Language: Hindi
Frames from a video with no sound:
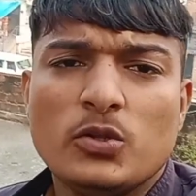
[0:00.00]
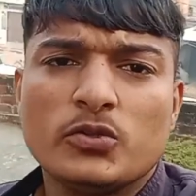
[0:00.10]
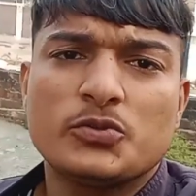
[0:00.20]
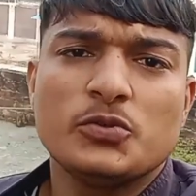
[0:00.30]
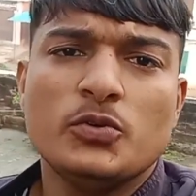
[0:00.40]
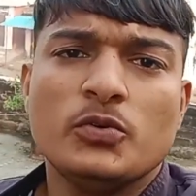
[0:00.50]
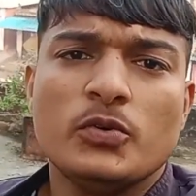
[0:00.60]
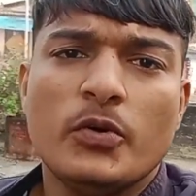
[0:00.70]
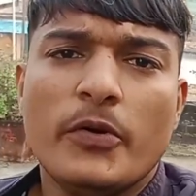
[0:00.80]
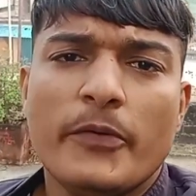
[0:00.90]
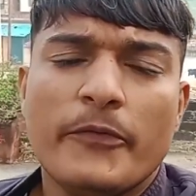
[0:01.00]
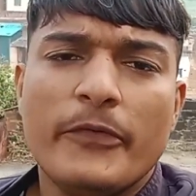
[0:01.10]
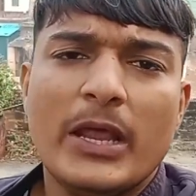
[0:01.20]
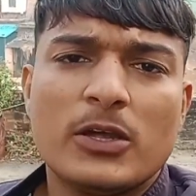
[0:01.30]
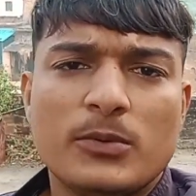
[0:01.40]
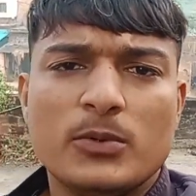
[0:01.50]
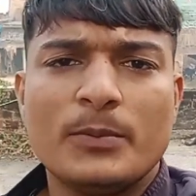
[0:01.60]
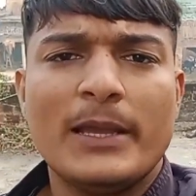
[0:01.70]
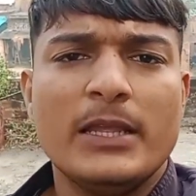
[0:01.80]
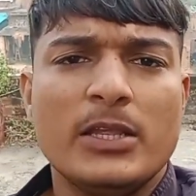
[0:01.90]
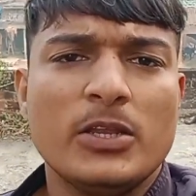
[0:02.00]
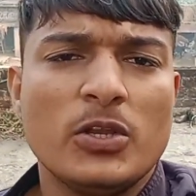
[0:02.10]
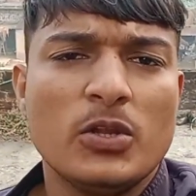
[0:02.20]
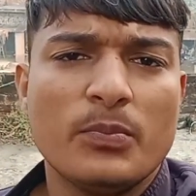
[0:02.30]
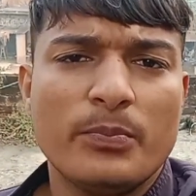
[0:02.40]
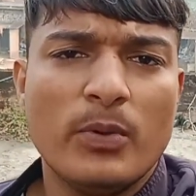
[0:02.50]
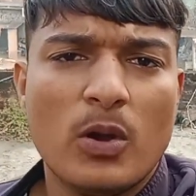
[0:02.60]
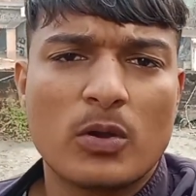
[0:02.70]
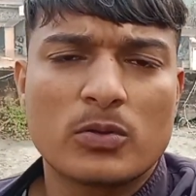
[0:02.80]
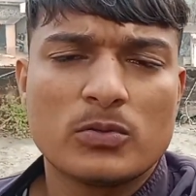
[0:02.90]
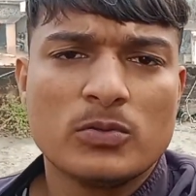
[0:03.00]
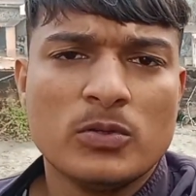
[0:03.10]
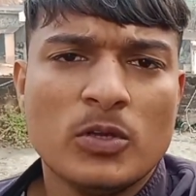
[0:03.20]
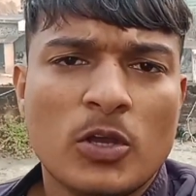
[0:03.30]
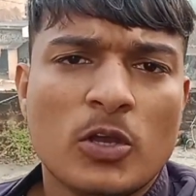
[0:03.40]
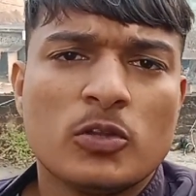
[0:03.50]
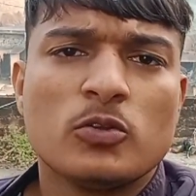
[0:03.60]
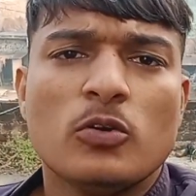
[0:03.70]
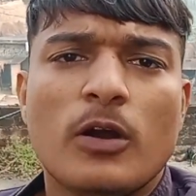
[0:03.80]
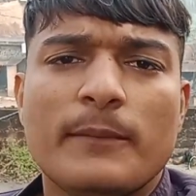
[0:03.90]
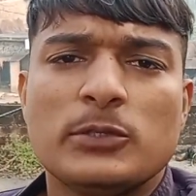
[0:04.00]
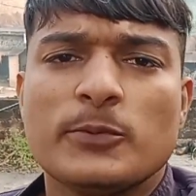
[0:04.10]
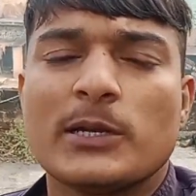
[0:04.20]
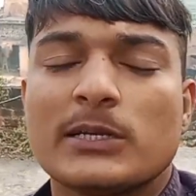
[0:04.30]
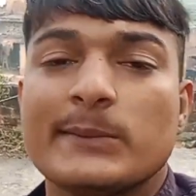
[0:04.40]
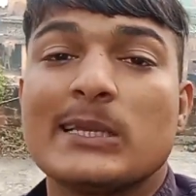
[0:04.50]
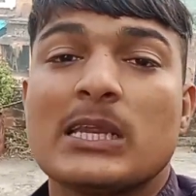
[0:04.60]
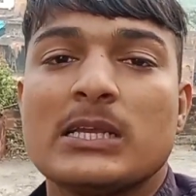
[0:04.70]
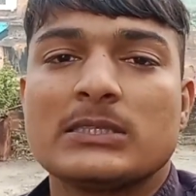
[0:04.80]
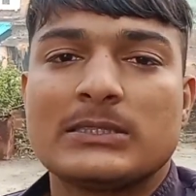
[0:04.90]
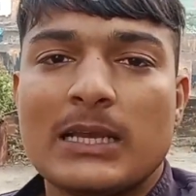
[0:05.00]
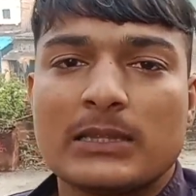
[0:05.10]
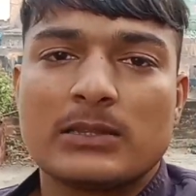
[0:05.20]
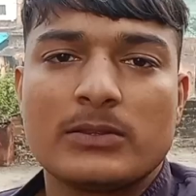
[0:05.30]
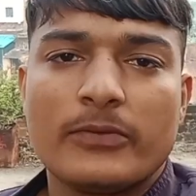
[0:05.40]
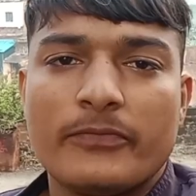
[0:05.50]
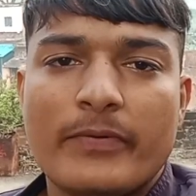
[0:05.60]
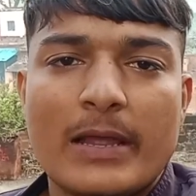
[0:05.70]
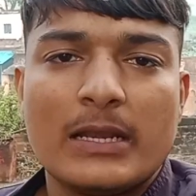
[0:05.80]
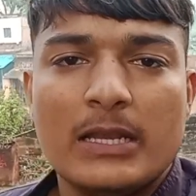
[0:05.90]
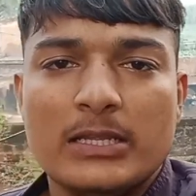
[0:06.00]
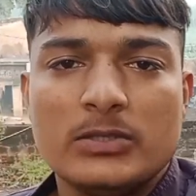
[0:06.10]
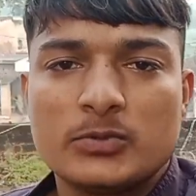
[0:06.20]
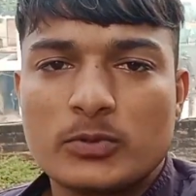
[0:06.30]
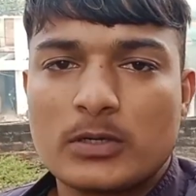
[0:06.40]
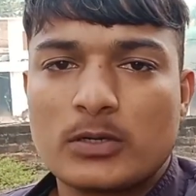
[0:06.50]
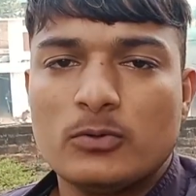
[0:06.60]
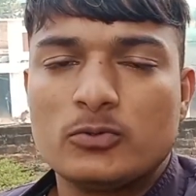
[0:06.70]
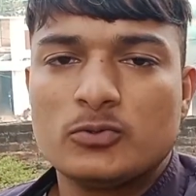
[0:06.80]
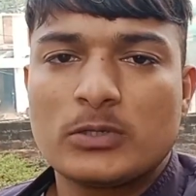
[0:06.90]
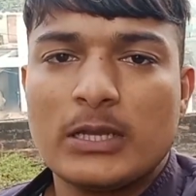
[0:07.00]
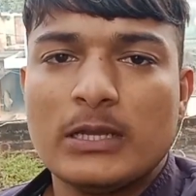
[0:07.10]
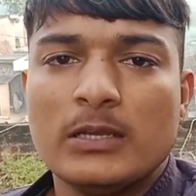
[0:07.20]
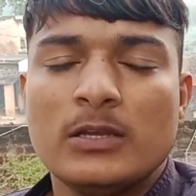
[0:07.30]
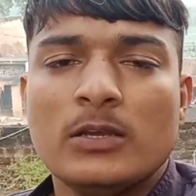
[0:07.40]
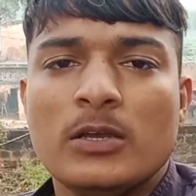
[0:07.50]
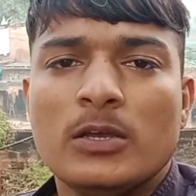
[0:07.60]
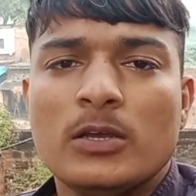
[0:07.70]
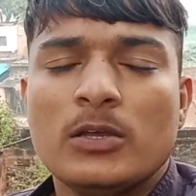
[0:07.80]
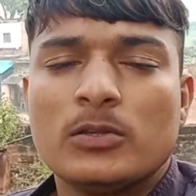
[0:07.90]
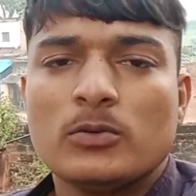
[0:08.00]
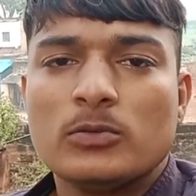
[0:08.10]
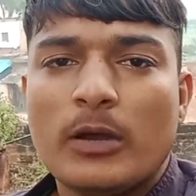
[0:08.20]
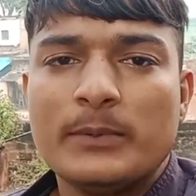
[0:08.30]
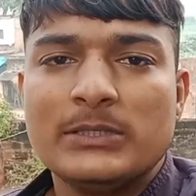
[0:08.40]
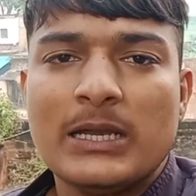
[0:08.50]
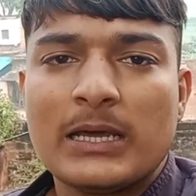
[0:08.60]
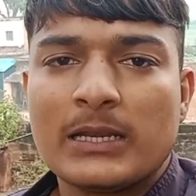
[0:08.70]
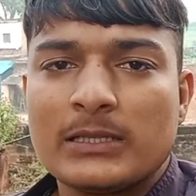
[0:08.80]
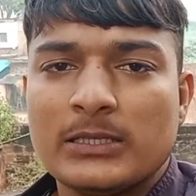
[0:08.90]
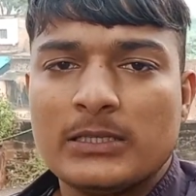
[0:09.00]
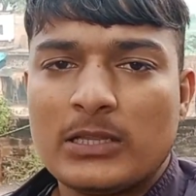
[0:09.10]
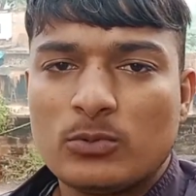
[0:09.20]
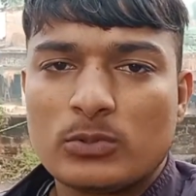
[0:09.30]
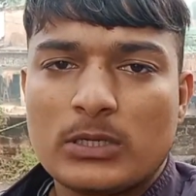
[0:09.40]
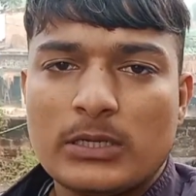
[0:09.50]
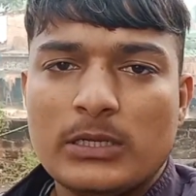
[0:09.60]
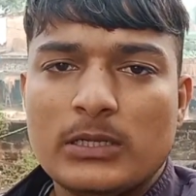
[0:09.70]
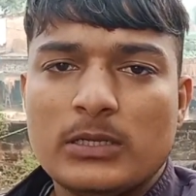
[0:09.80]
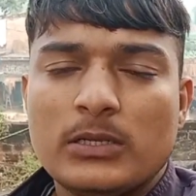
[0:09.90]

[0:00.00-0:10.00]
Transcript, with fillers: हेलो दोस्तों वेलकम टू माय न्यू ब्लॉग तो अभी सुबह के बज रहे हैं साथ तो फाइनली सोकर उठ चुके हैं तो अभी जा रहे थे दातुन करने